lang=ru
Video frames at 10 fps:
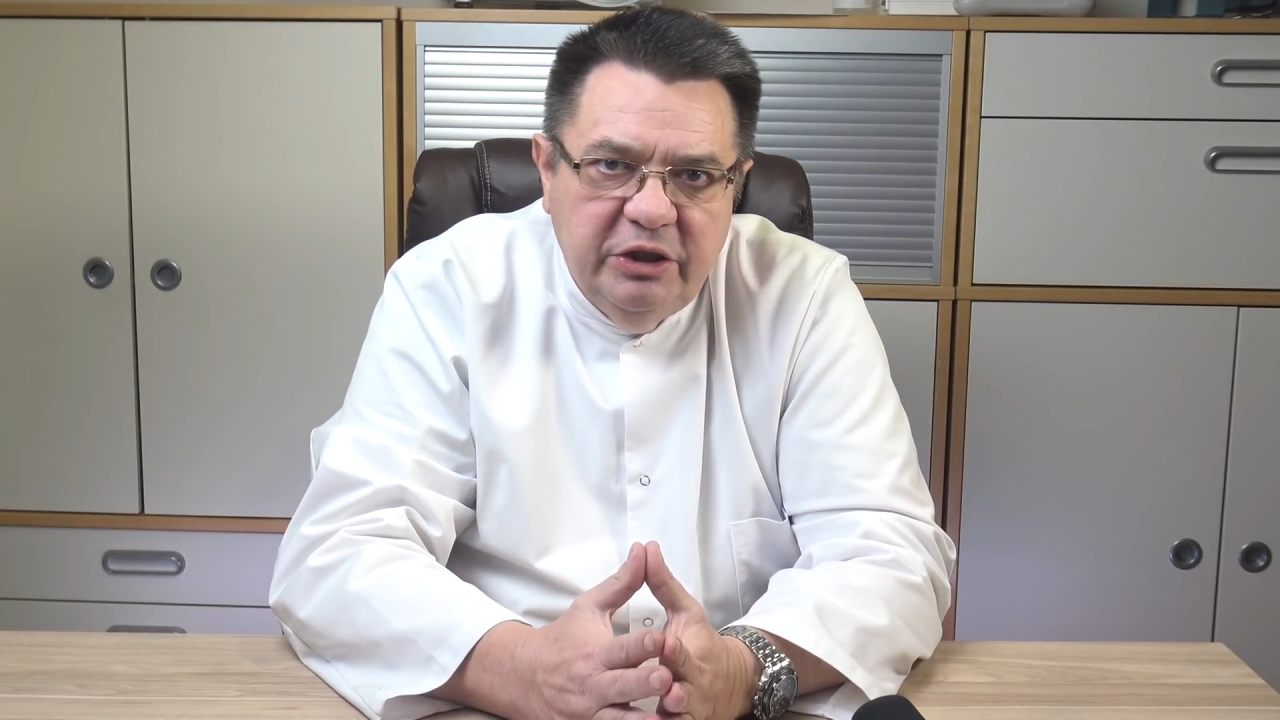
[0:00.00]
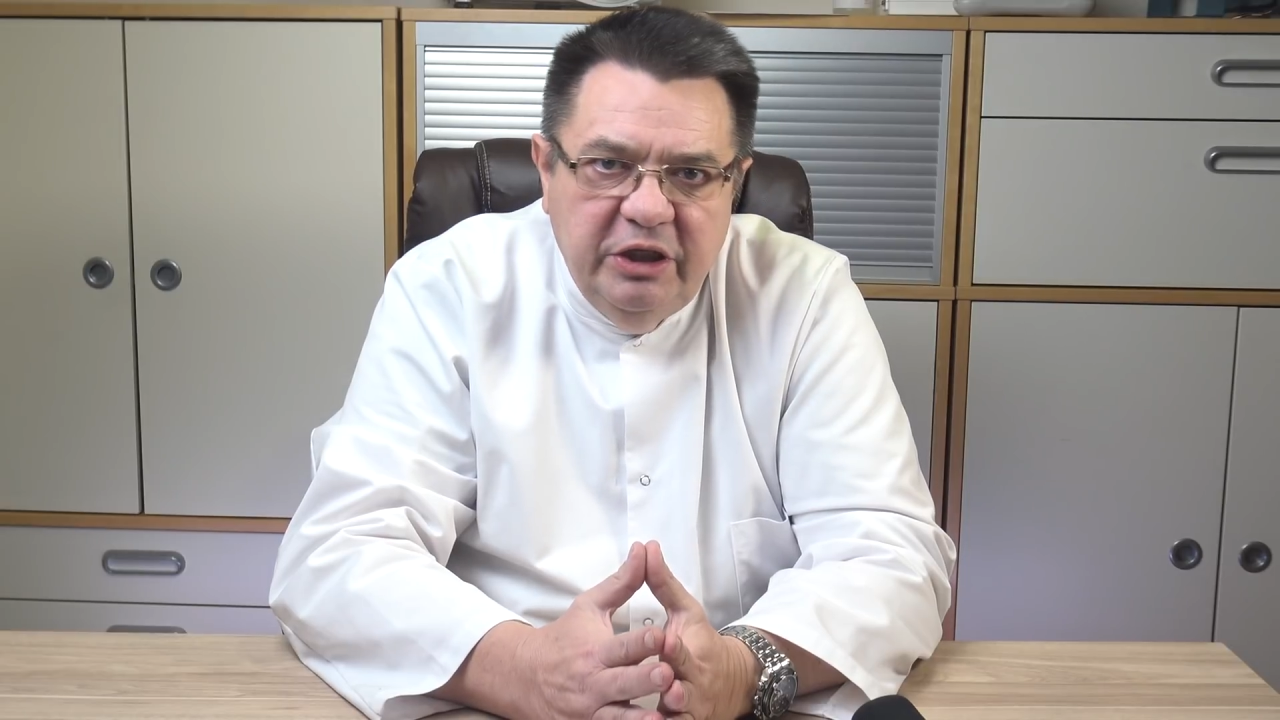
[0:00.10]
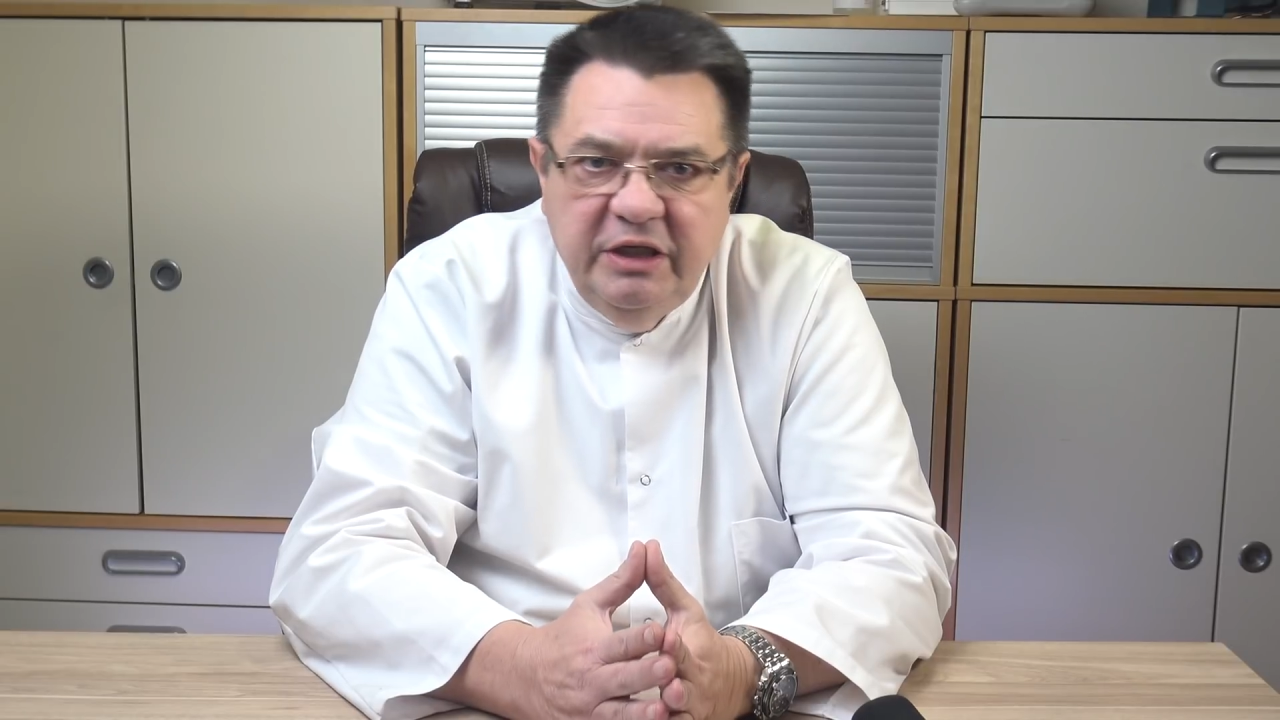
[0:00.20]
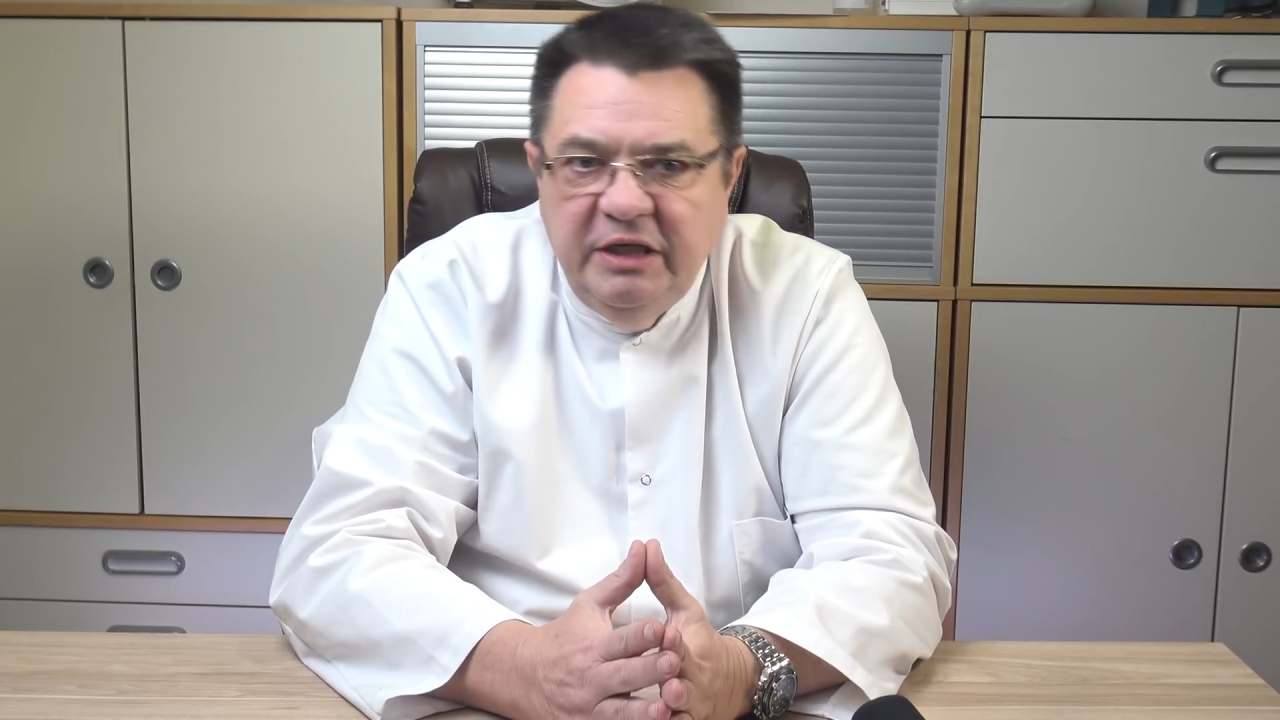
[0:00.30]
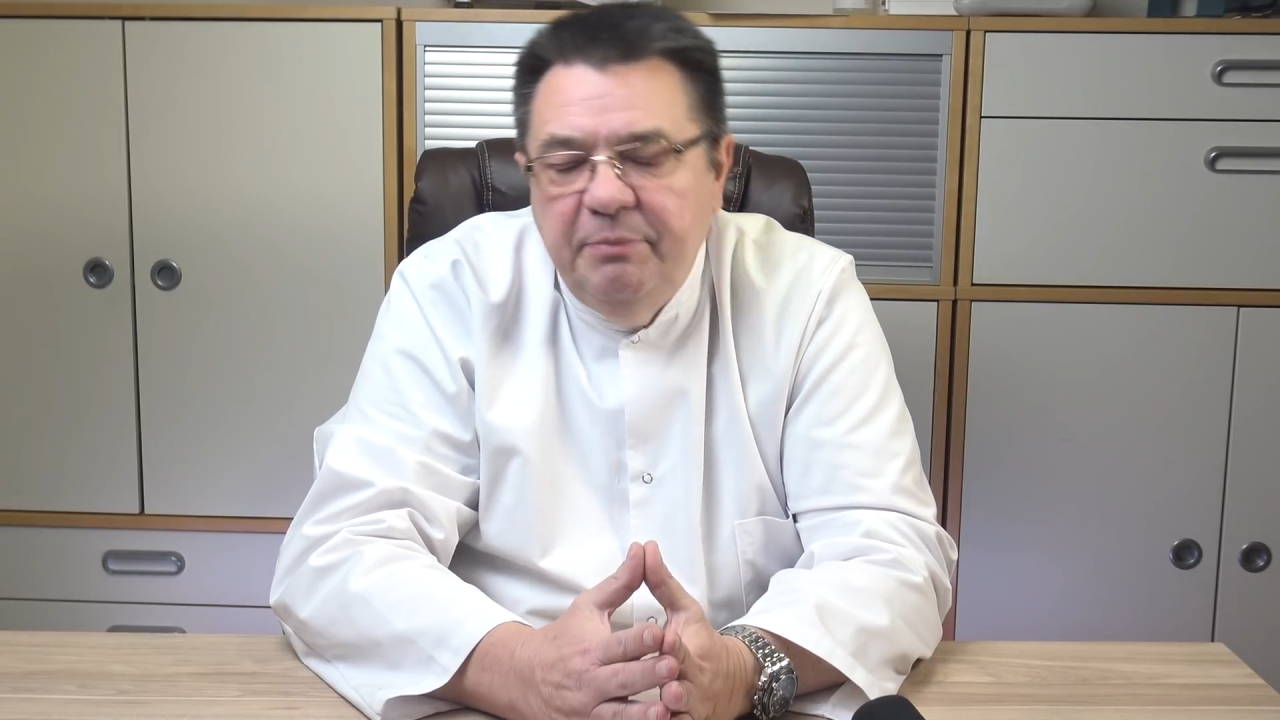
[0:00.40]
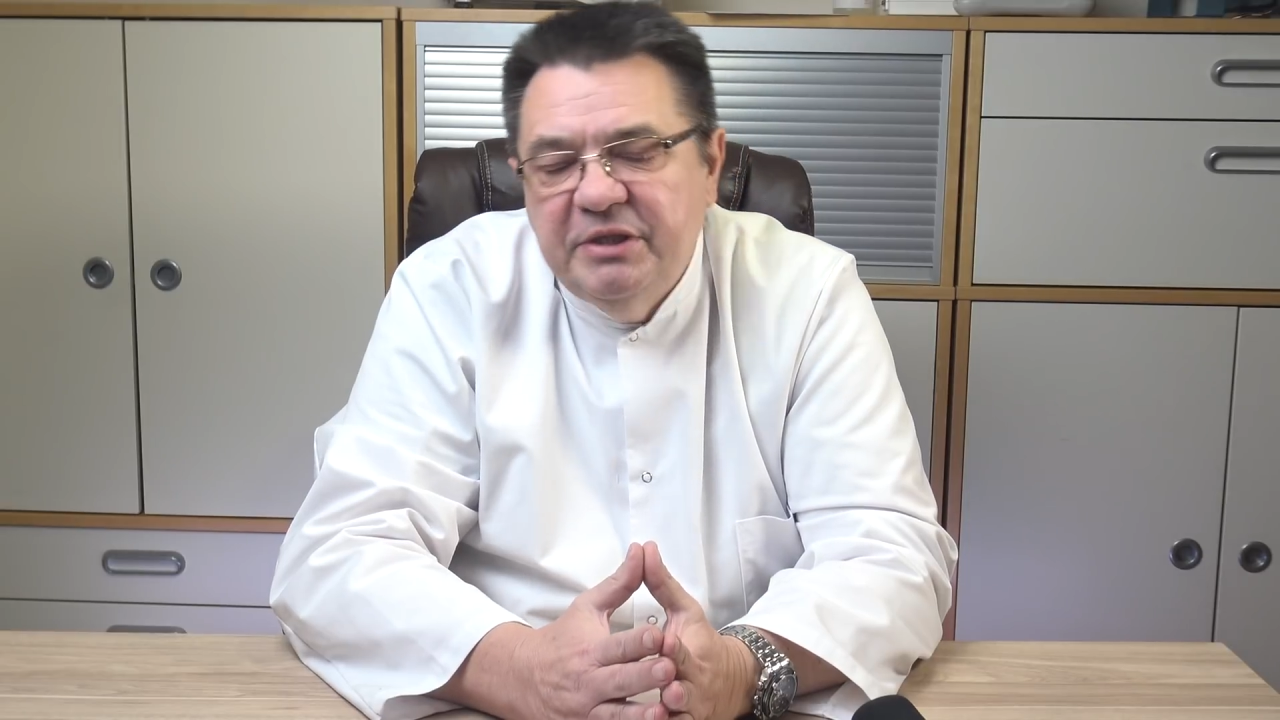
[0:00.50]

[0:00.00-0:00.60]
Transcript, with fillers: и не